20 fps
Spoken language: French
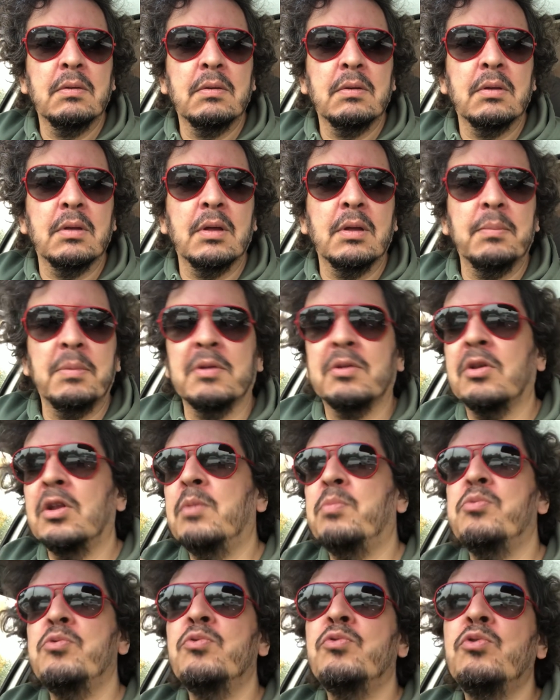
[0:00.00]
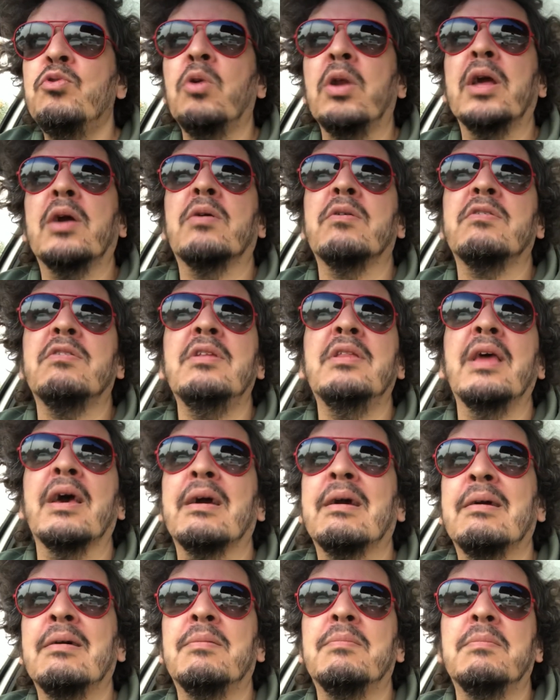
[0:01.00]
Hein, parce que les plus durs les
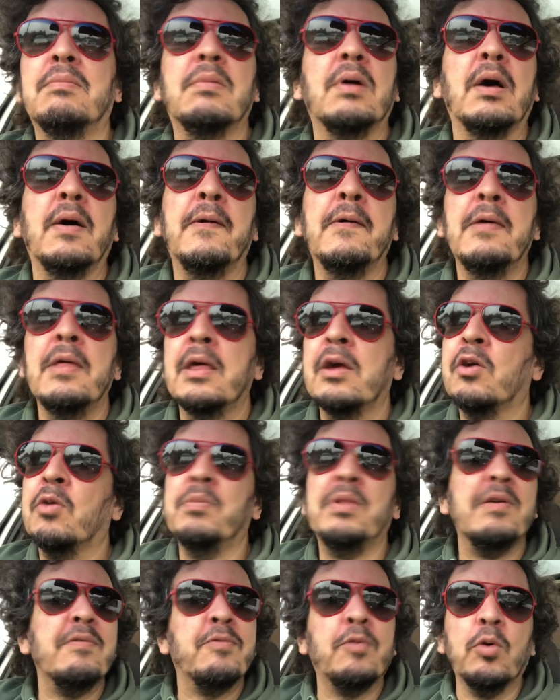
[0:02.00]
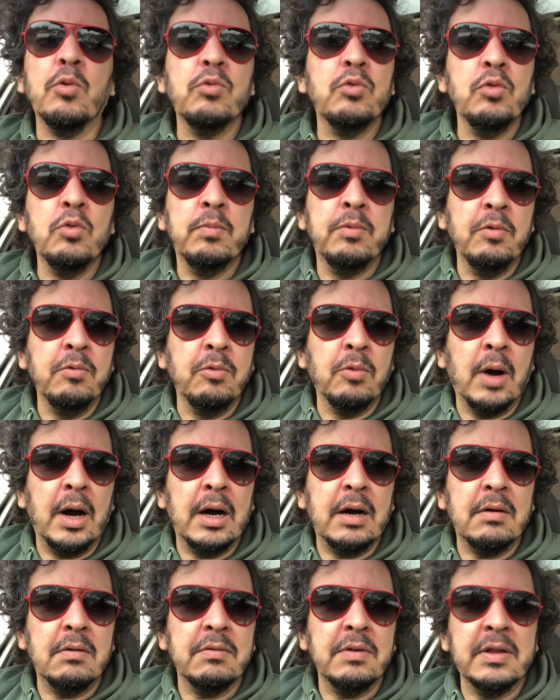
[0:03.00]
considèrent comme, comme des vendus au
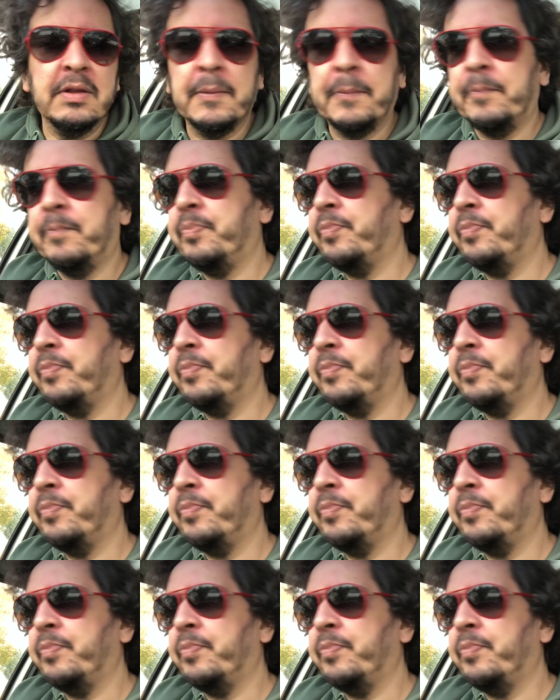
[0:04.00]
pouvoir. En fait.